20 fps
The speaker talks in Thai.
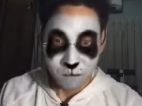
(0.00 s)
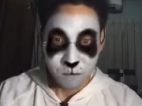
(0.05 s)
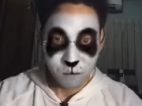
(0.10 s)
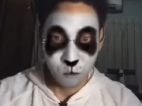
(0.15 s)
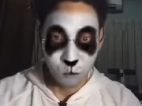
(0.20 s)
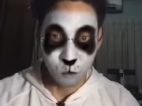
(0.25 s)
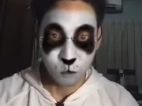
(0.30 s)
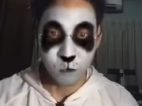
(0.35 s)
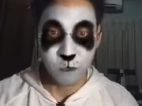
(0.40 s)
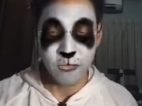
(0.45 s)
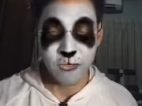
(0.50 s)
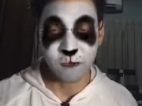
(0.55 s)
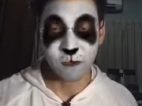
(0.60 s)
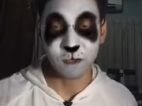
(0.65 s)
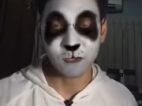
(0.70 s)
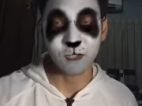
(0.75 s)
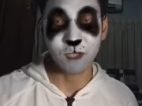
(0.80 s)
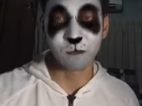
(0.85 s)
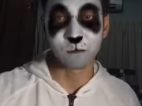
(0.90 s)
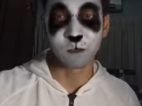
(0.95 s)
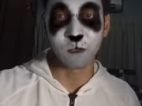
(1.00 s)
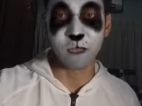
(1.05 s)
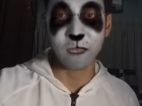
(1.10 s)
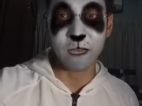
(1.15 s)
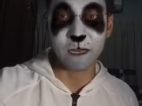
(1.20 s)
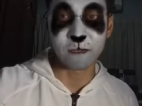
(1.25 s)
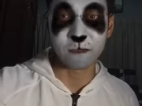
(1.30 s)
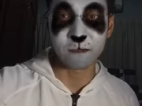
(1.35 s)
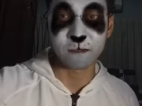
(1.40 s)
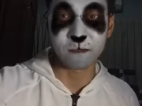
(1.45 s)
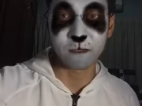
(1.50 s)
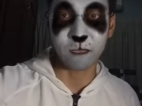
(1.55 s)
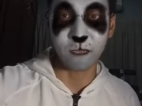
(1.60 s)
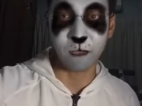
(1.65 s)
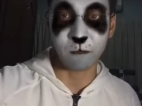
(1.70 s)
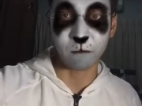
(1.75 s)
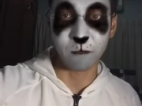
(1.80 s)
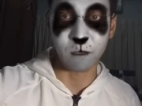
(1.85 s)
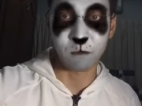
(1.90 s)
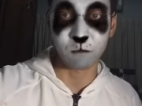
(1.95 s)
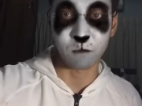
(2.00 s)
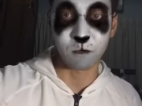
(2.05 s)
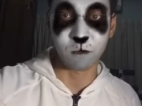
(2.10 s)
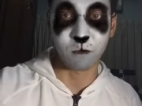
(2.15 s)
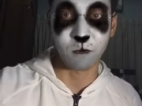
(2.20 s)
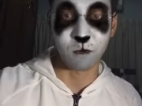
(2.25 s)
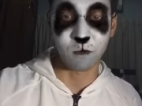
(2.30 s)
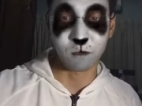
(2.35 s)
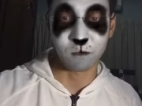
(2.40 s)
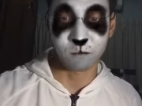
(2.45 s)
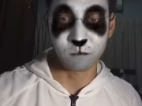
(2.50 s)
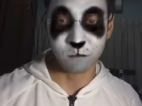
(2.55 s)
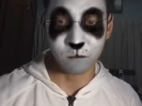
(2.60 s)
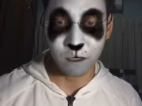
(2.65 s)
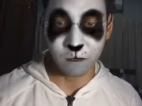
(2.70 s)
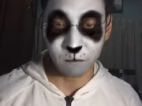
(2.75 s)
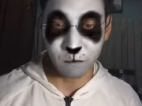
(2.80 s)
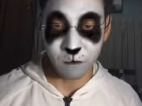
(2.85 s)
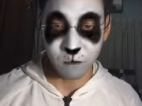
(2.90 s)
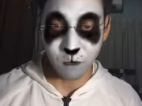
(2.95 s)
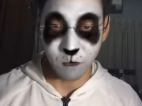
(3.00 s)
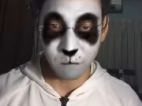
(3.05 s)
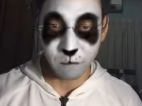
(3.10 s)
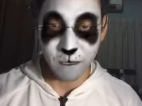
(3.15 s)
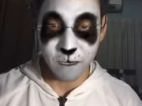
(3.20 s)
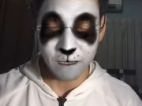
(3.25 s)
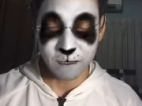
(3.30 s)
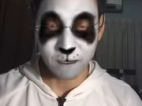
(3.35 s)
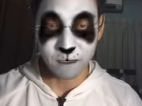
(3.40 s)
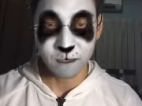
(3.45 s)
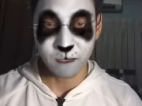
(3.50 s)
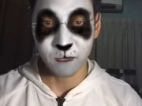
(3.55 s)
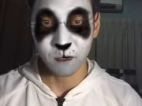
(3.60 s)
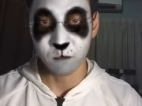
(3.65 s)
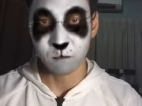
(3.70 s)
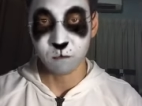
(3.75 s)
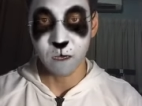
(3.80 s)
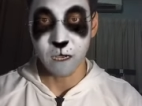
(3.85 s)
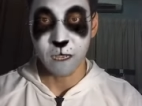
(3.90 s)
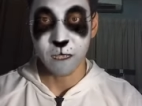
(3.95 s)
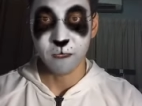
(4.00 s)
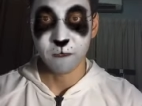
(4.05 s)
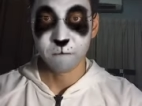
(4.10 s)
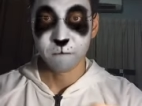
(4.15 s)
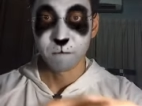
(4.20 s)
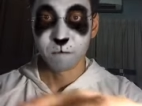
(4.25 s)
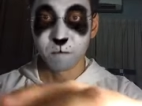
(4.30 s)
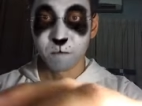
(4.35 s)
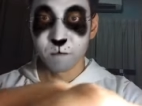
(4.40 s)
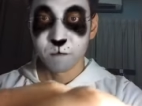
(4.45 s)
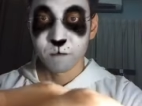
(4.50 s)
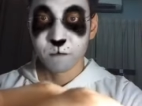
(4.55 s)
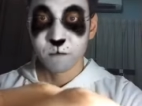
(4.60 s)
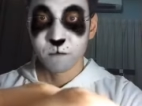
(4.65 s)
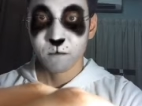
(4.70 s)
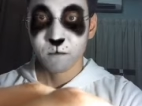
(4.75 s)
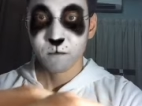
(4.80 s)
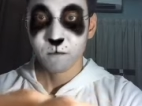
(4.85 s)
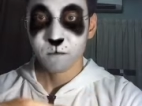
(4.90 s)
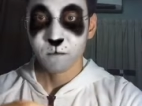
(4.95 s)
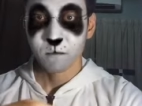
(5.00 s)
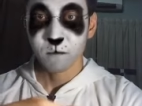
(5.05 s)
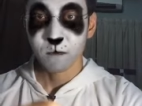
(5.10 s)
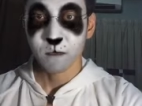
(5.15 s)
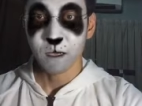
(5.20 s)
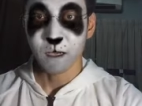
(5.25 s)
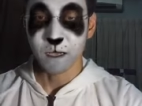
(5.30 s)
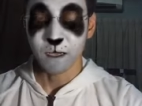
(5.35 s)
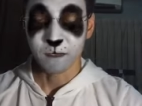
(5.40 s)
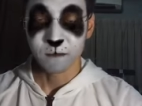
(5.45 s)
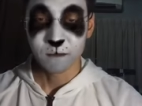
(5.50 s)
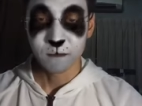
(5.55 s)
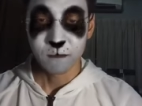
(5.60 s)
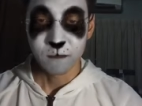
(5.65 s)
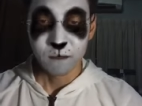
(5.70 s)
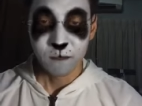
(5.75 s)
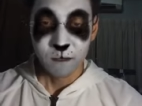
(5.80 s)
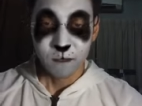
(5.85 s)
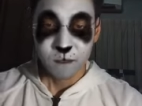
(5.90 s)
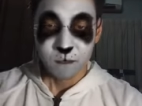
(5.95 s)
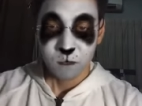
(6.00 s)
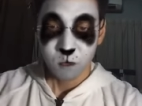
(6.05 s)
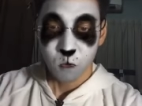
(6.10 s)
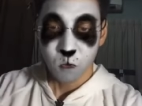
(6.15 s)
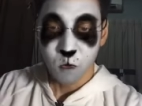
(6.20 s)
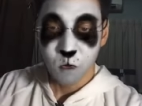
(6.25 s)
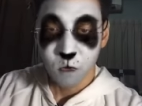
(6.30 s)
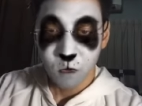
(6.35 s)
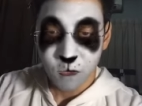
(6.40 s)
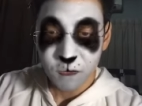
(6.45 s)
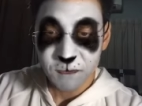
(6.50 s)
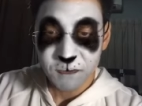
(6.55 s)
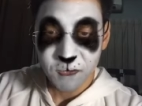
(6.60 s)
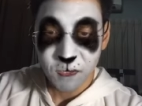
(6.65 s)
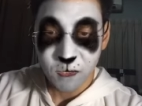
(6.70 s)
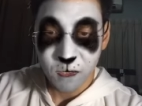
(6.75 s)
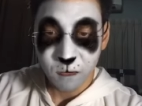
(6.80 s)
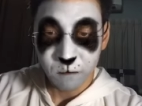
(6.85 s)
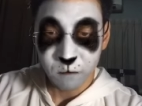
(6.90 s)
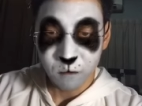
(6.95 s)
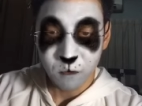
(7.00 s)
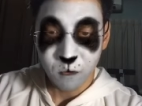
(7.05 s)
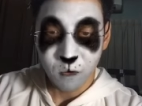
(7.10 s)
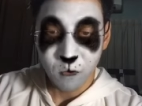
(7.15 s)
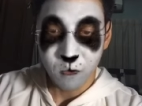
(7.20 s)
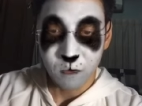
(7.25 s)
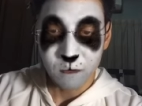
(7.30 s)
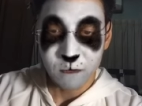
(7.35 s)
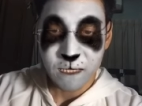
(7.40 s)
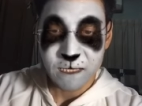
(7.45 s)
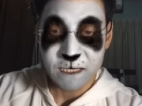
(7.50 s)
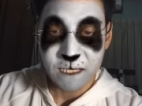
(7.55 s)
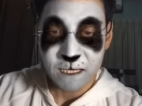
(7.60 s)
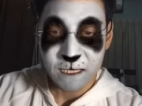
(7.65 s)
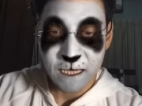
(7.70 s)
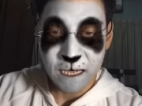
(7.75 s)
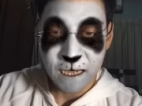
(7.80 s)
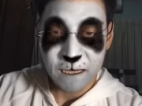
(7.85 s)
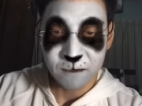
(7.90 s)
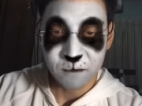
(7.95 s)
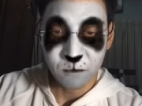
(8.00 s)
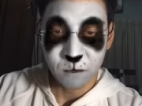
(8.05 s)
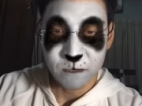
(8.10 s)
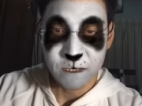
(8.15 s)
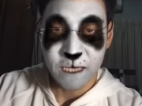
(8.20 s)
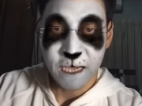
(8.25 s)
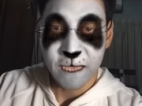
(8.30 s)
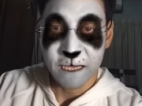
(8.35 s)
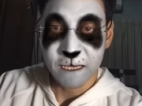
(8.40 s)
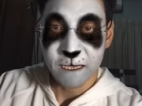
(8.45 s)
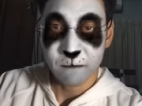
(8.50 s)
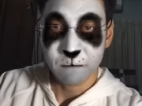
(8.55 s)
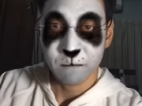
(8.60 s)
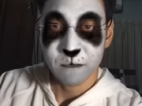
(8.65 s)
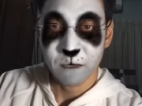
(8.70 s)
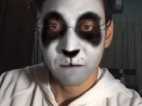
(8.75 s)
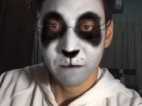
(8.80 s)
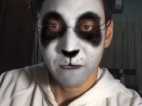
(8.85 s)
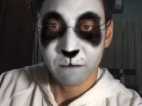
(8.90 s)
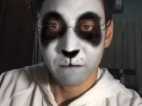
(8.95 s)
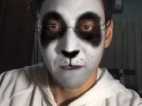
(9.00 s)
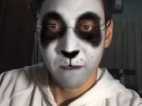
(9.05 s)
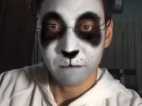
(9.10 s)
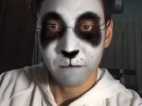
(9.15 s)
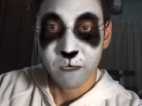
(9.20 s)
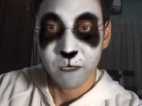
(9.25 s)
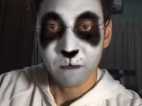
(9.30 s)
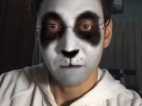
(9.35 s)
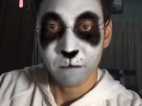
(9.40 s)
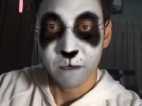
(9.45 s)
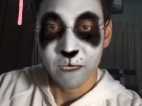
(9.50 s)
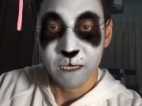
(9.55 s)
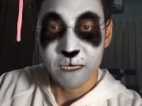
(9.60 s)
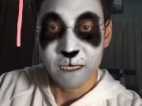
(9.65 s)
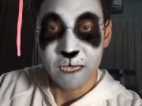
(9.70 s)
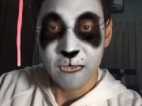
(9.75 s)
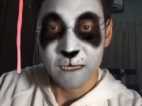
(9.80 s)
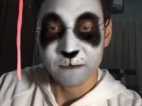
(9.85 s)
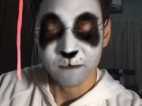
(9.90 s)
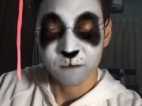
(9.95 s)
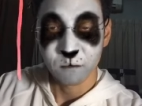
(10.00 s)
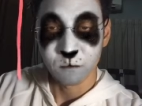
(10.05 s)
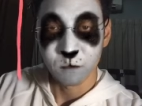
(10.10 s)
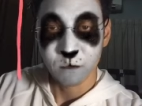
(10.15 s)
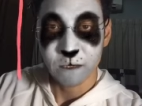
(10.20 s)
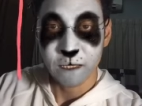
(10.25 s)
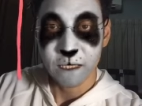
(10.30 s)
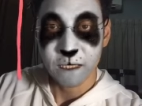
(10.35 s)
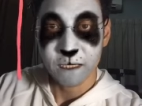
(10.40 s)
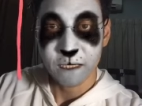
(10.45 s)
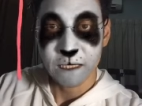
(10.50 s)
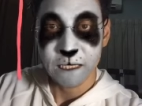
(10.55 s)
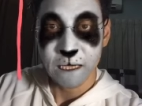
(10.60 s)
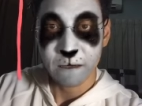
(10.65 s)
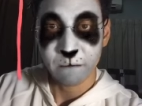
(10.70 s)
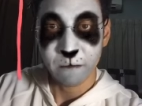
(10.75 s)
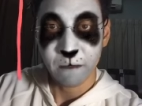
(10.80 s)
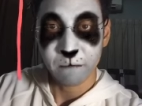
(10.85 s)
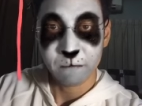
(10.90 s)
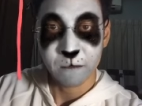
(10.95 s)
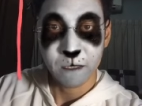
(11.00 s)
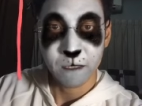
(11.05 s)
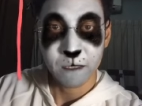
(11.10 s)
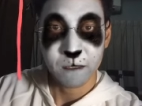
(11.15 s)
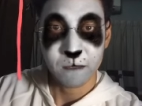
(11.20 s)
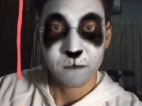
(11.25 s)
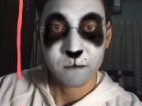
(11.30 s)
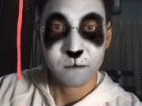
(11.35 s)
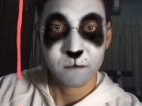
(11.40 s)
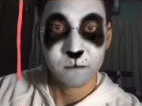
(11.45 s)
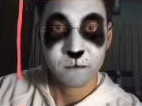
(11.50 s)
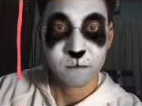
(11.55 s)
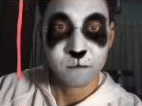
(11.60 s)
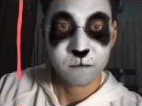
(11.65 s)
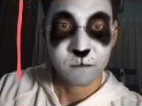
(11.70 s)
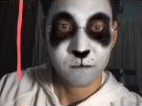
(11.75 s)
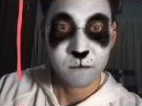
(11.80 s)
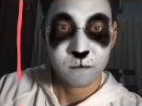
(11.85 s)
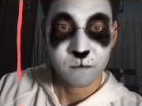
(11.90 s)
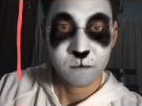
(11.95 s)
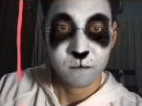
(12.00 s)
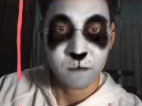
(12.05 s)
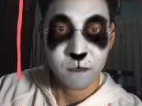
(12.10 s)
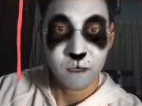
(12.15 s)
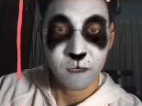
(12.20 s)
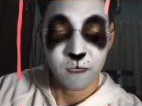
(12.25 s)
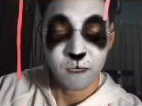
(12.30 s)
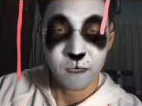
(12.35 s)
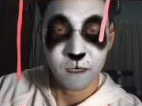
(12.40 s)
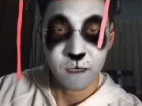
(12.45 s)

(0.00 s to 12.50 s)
ดูตัวอย่างข้อสอบด้วยกันนะครับในส่วนของนักวิเคราะห์แผนและนโยบายอ่ะธงข้อสอบของราชการส่วนใหญ่ครับ จะเป็นแบบนี้เป็นกระดาษสมมุตินะกระดาษแบบนี้ อ่า